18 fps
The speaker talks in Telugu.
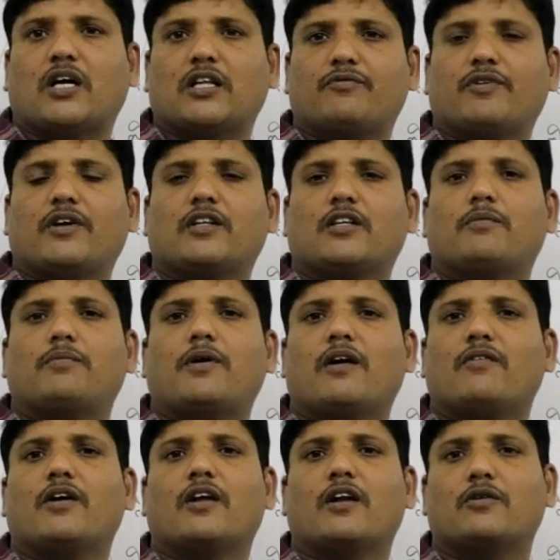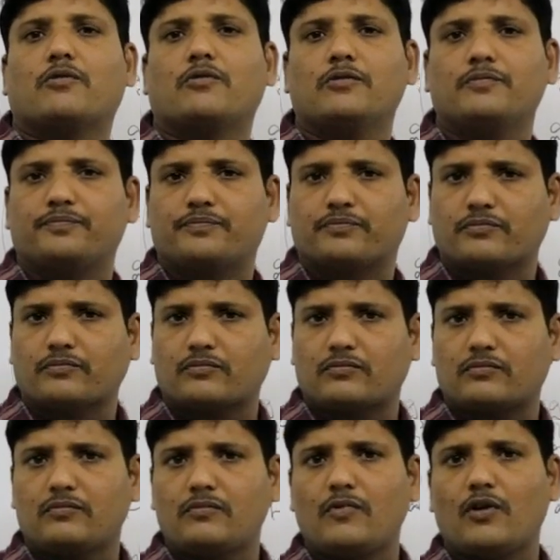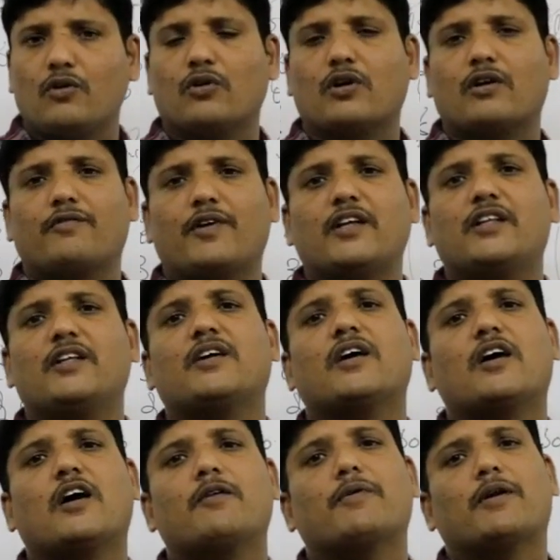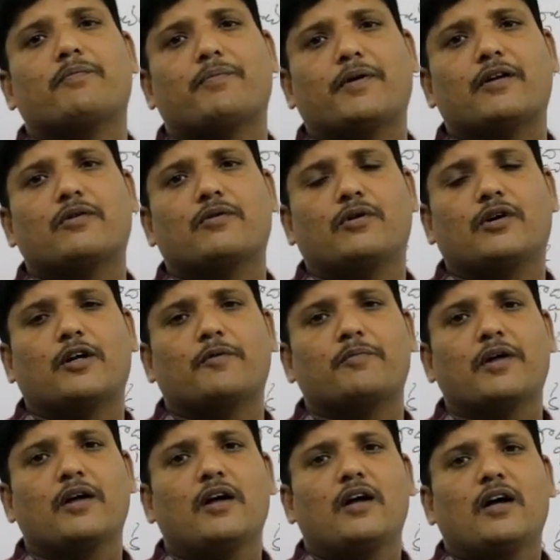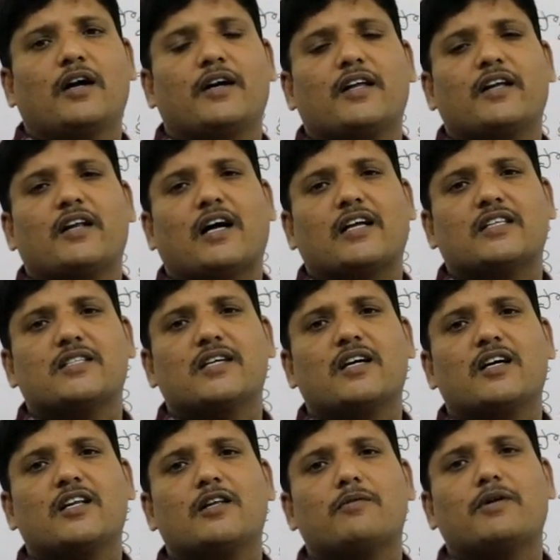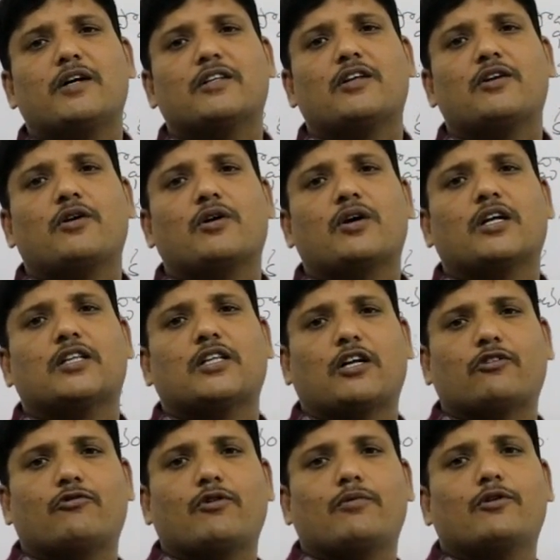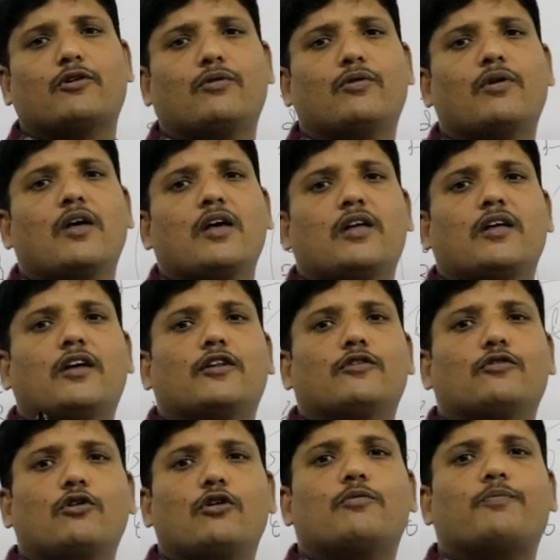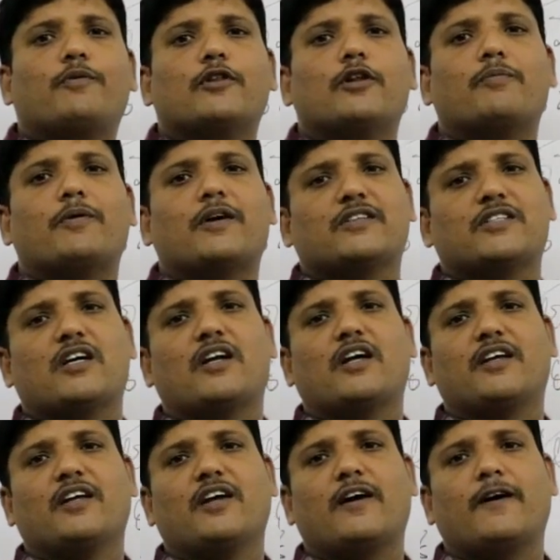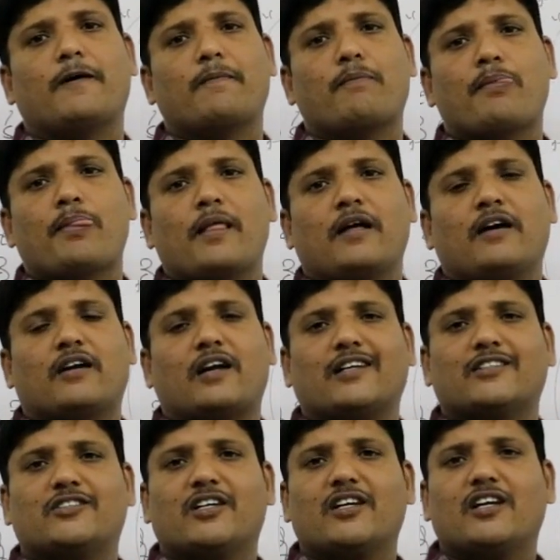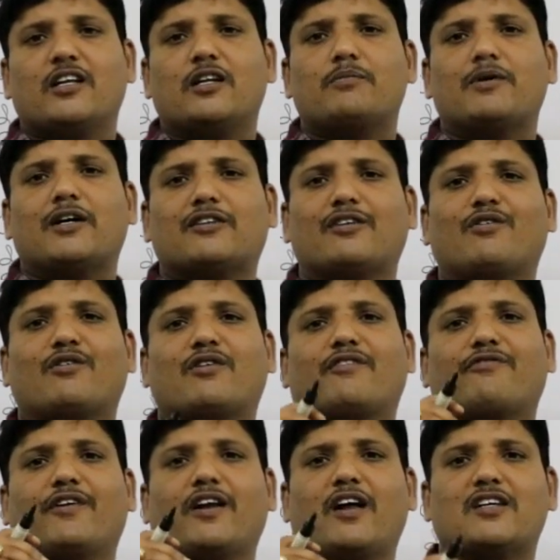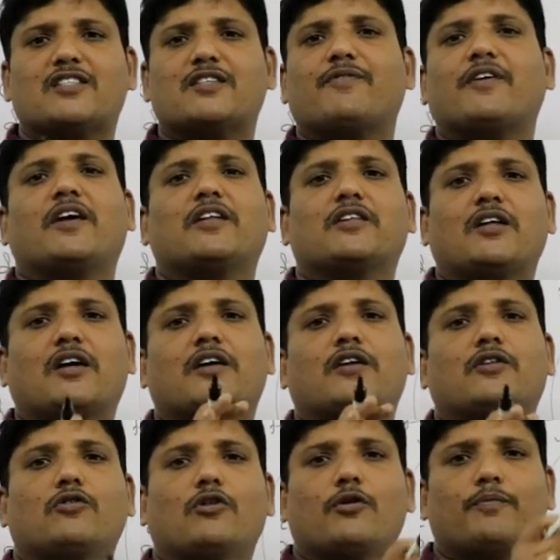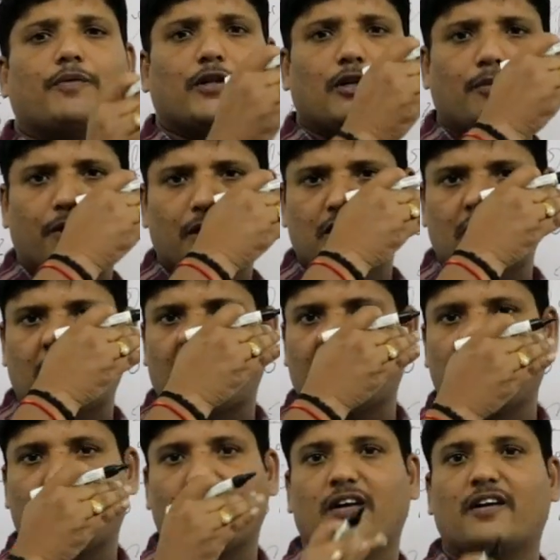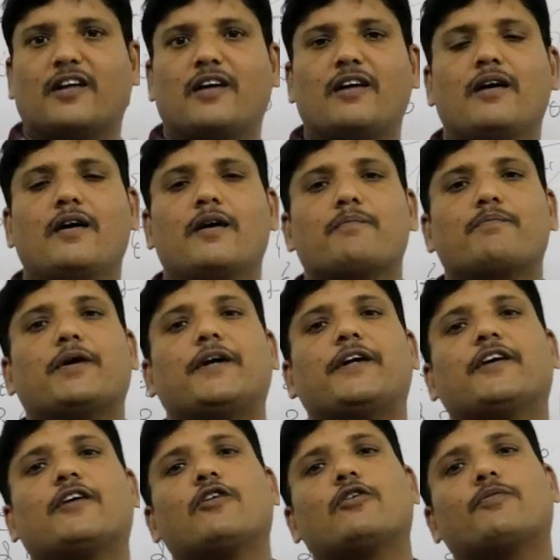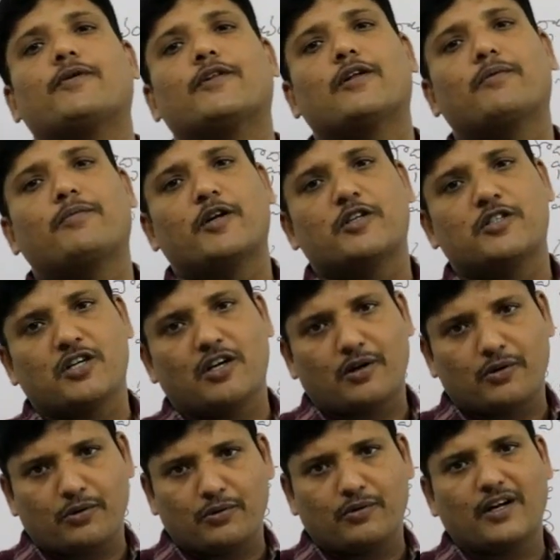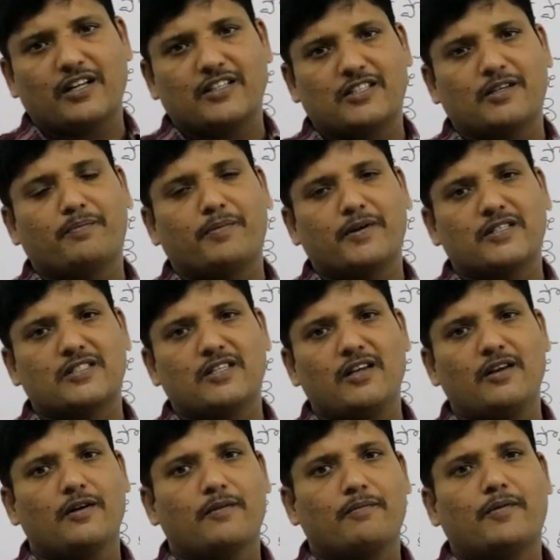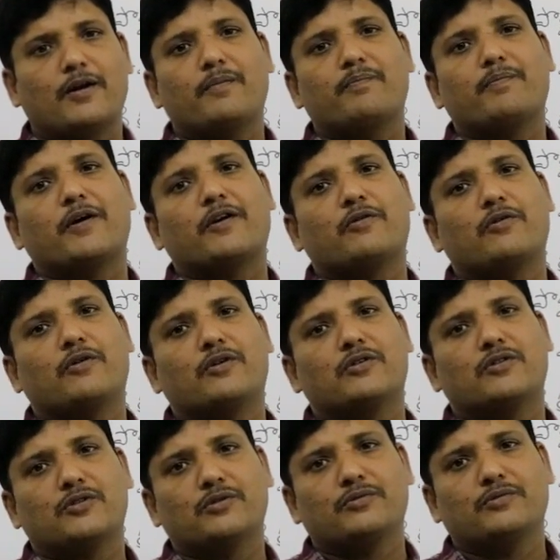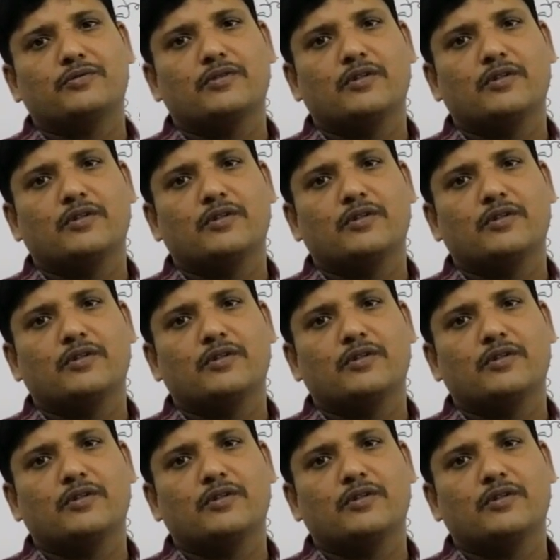తాత్వికత భావాలకు ఒక వేదికగా మనం పేర్కొంటాం అంటే రాజ్యాంగ నిర్మాతల యొక్క తత్వమును ఎందులో పొందపరచారయ్యా రాజ్యాంగ నిర్మాతల యొక్క ఫిలాసఫీ అంతా ఎందులో పొందపరచారయ్యా అంటే పీఠికలో పొందపరిచారు అని చెప్పేసి మనం పేర్కొనవచ్చు